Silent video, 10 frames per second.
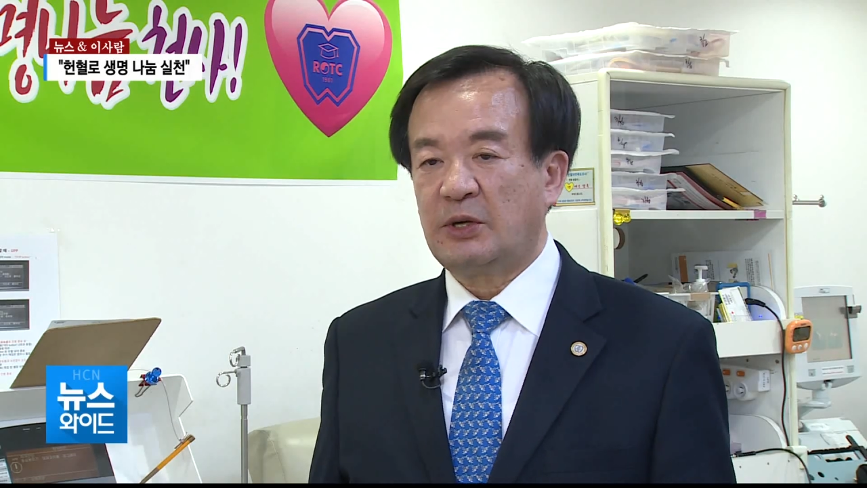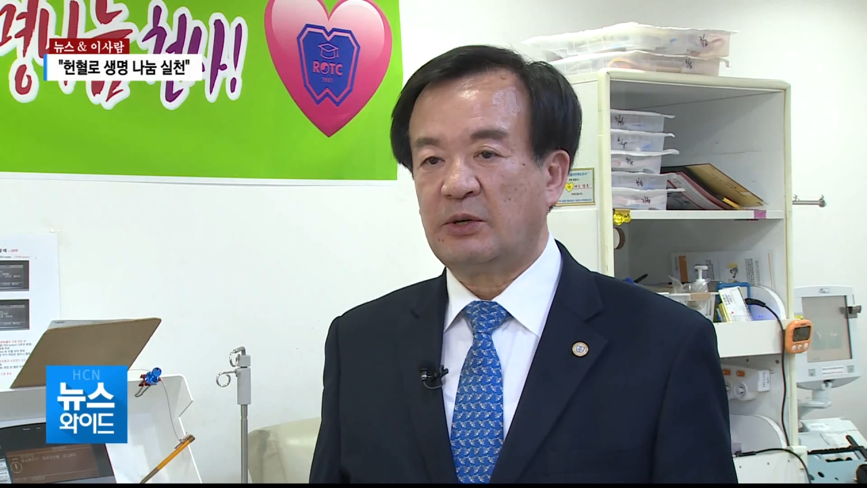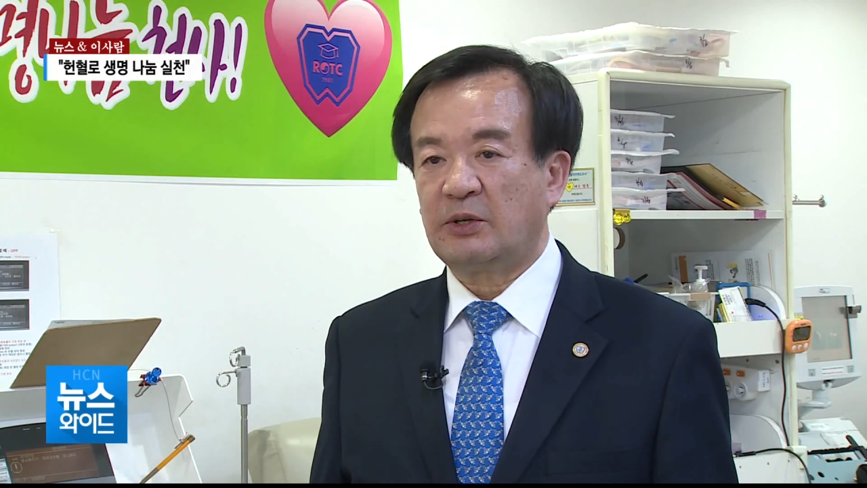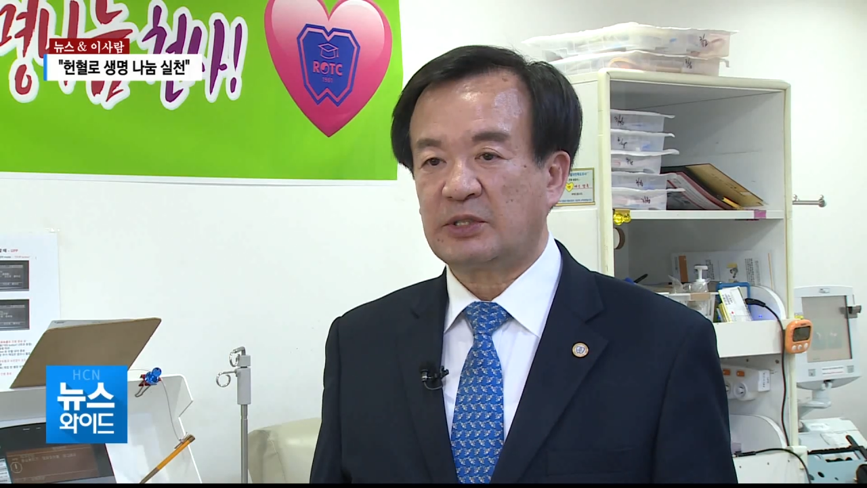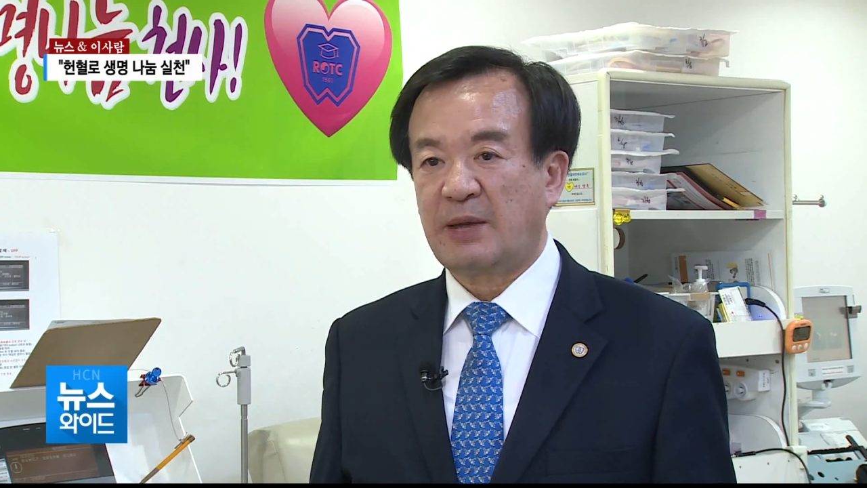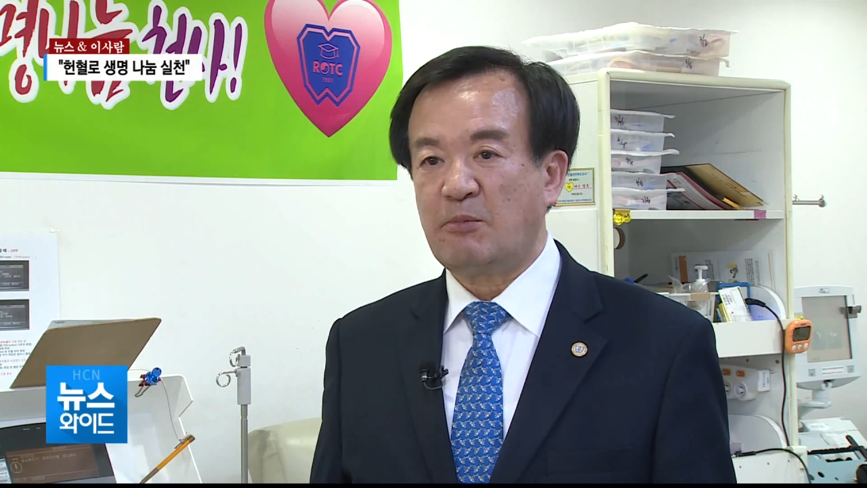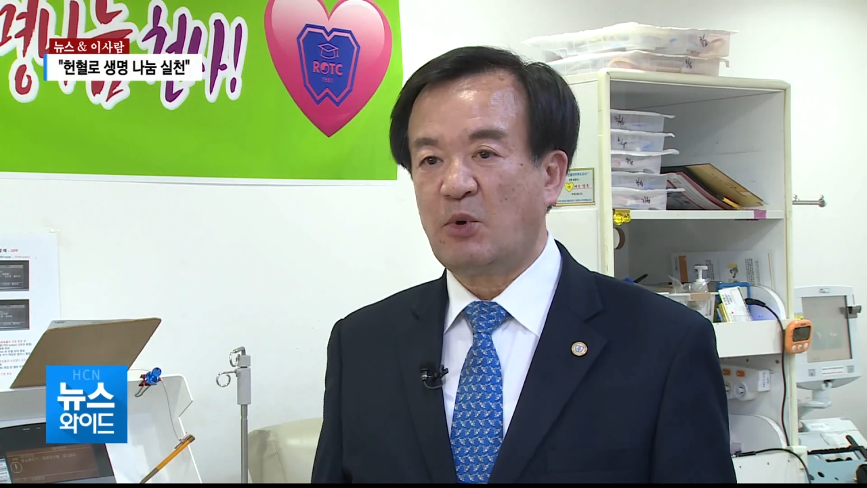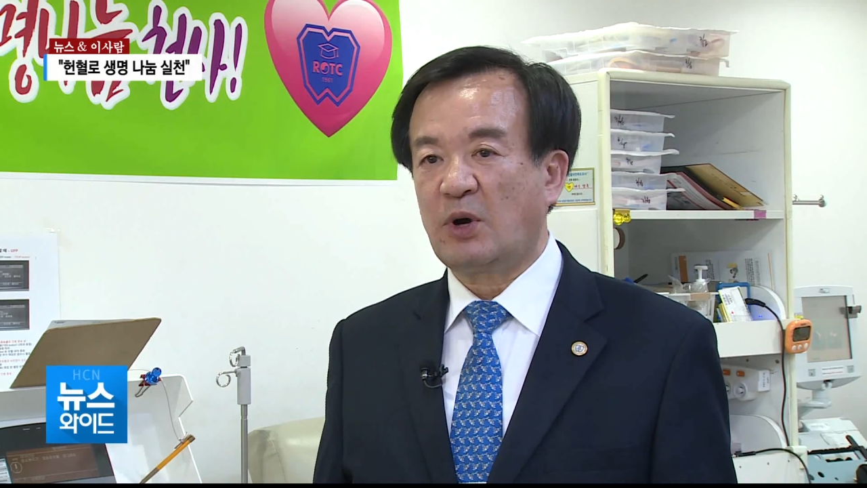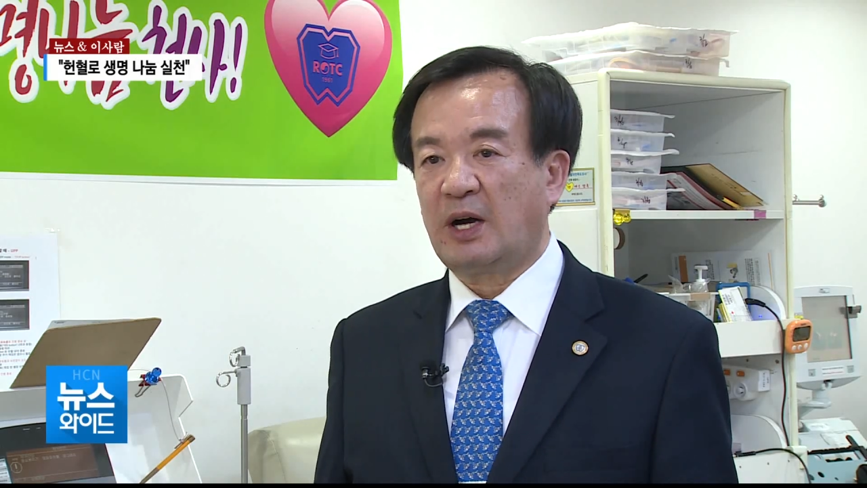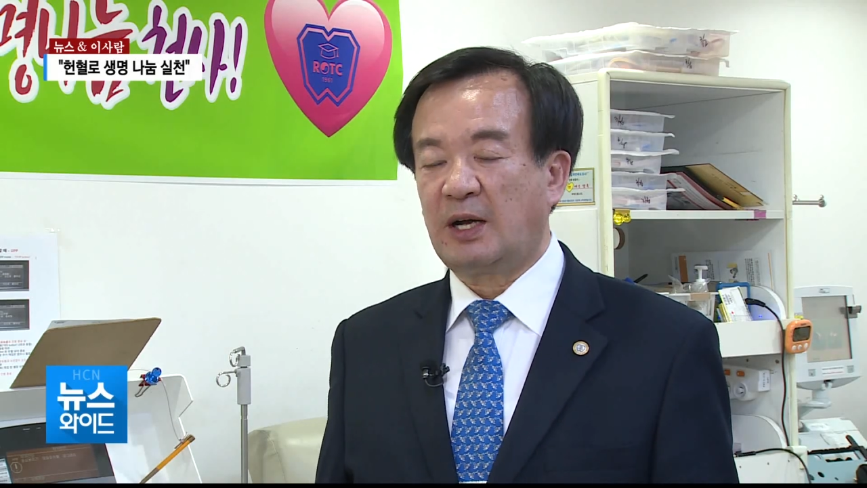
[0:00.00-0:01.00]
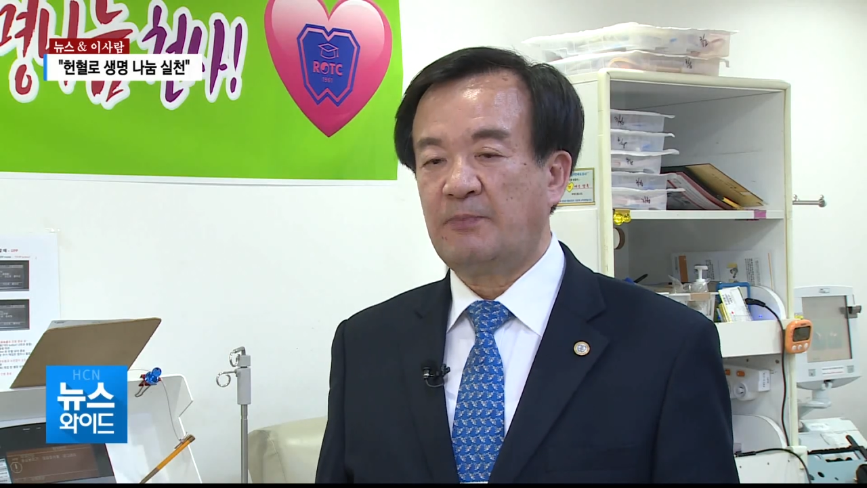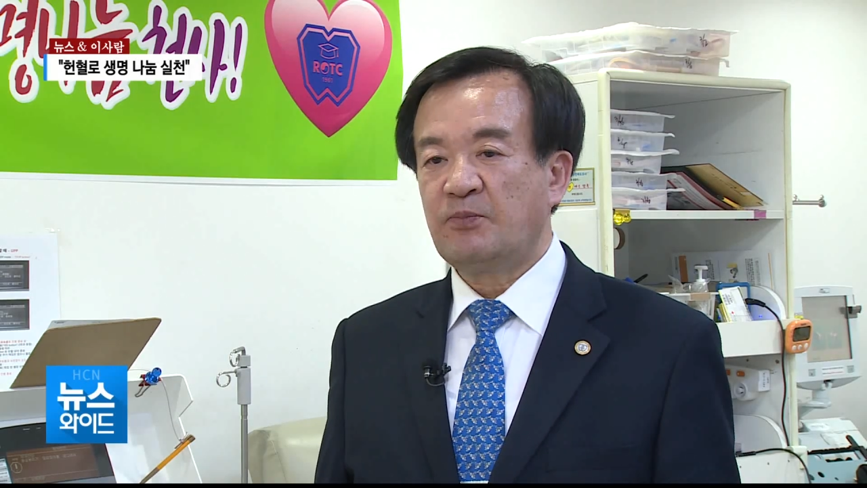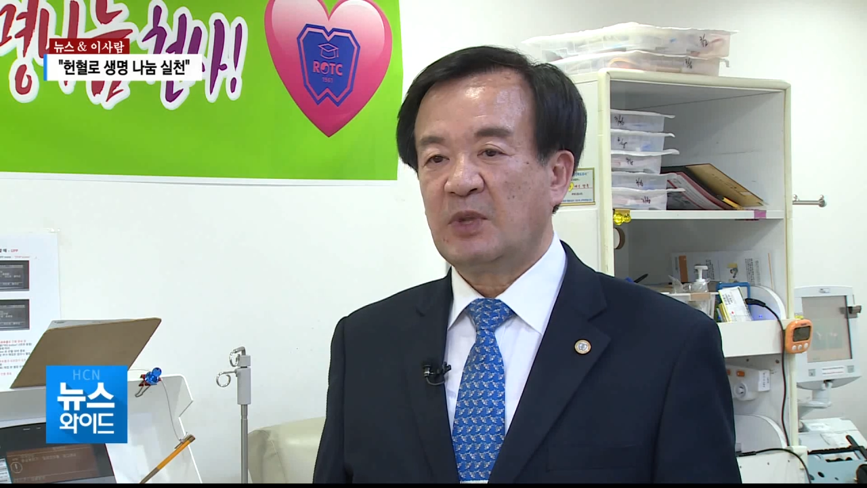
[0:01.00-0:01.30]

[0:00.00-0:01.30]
어, 산모가